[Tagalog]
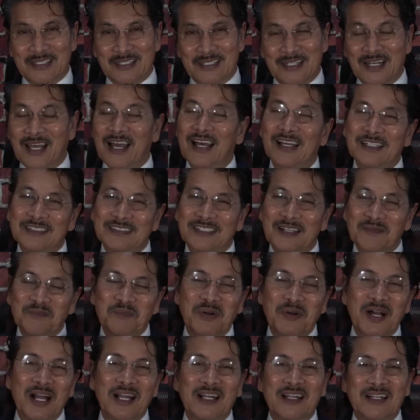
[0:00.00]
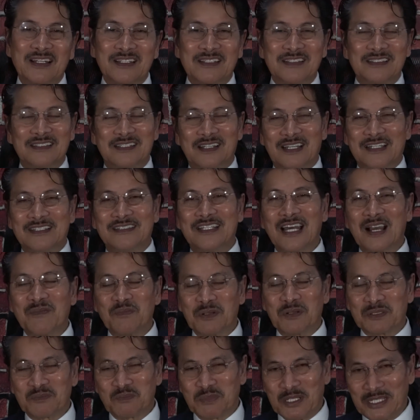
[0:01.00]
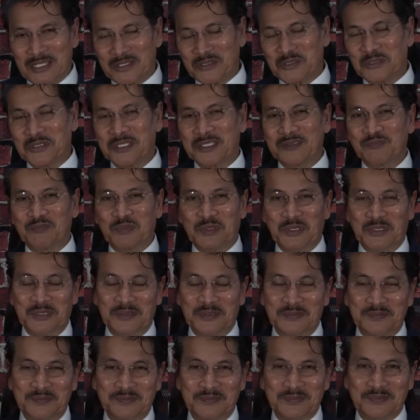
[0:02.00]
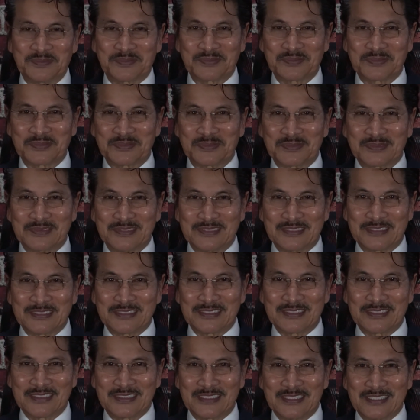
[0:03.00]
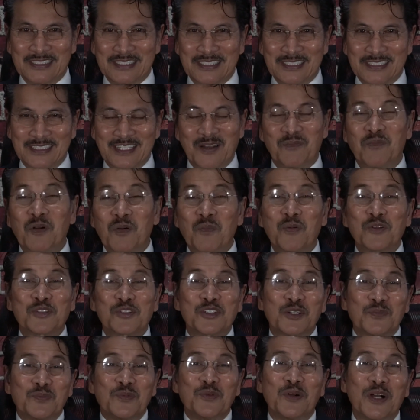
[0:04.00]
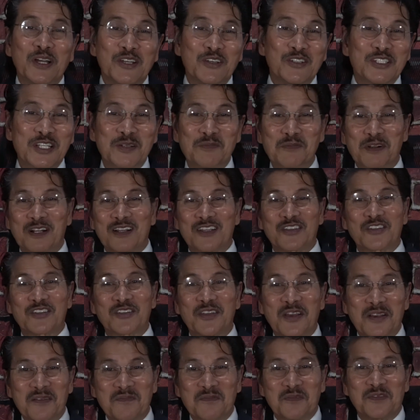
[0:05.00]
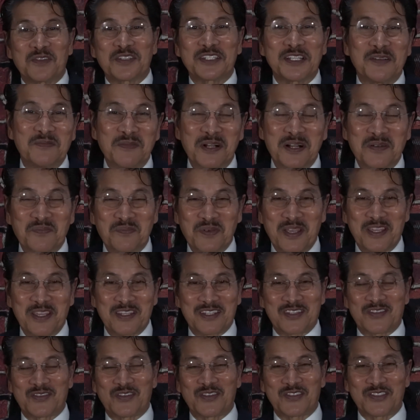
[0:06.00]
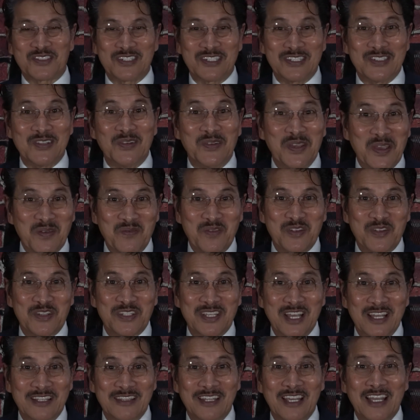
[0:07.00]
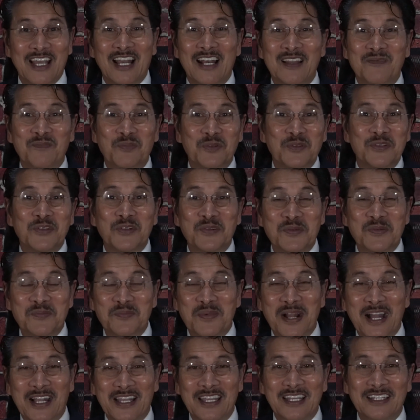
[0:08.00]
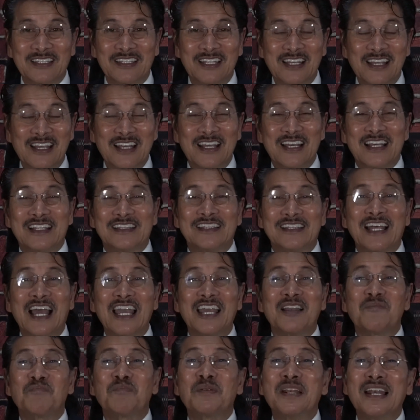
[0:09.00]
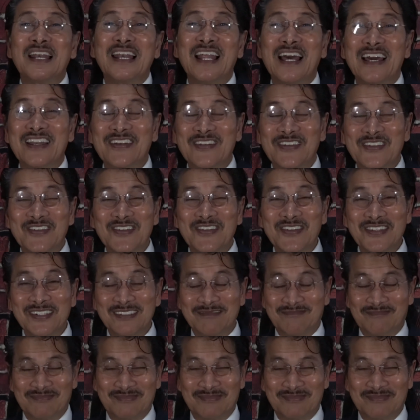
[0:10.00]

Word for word: Lahat ng bagay ay dapat planuhin po. Nabubusog po kayo sa mga sermons ng mga pastors ninyo every Sunday. Alam po niyo kung bakit? Dahil pinlano yon.